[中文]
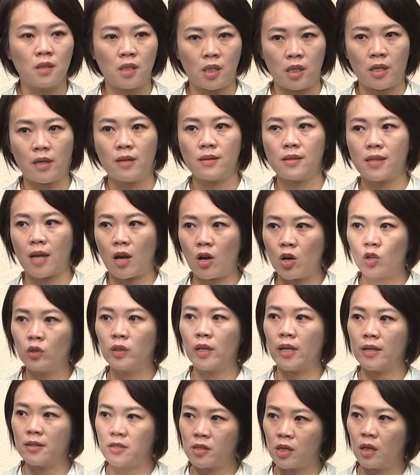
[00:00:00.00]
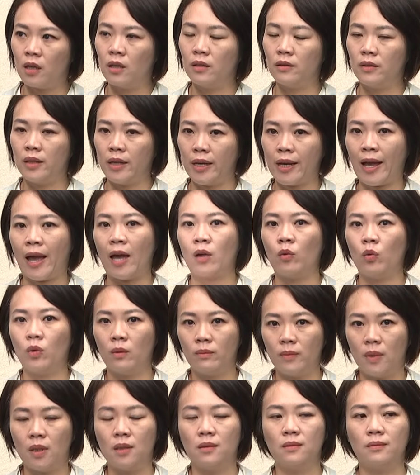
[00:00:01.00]
今天早上凌晨离开
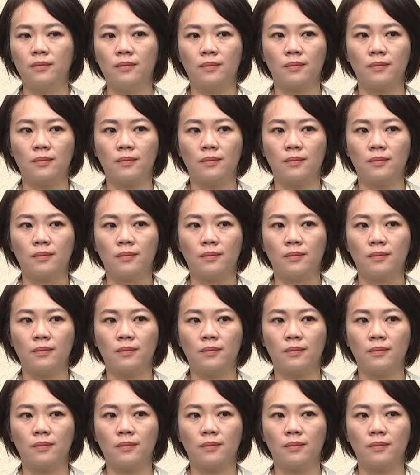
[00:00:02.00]
我们。